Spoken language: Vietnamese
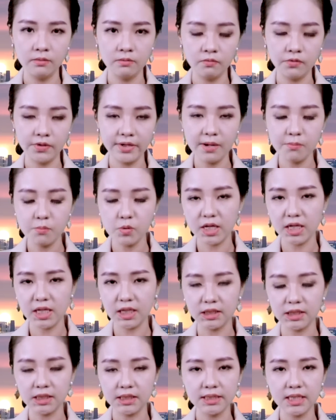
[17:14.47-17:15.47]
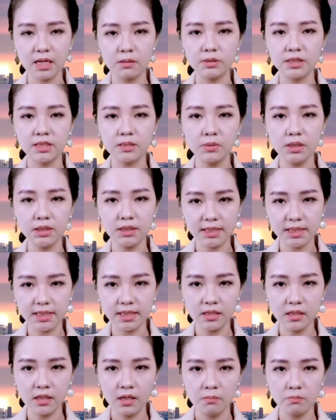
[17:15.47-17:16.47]
Vào năm một nghìn chín trăm chín mươi
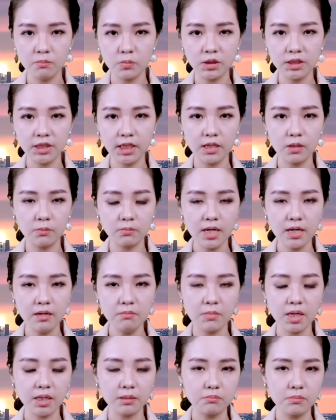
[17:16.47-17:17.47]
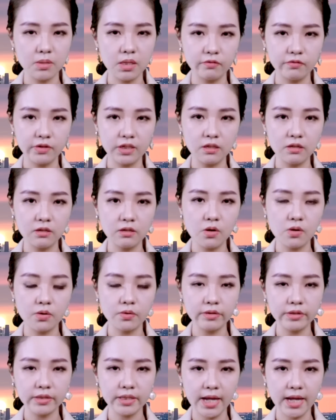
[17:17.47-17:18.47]
chín, một trận động đất mạnh bảy phẩy bốn độ
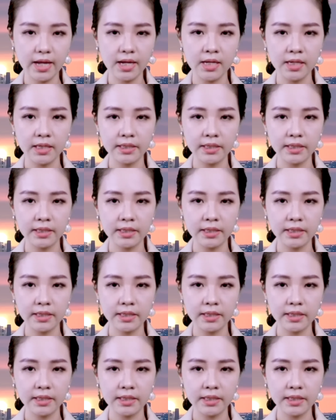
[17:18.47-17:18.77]
Richter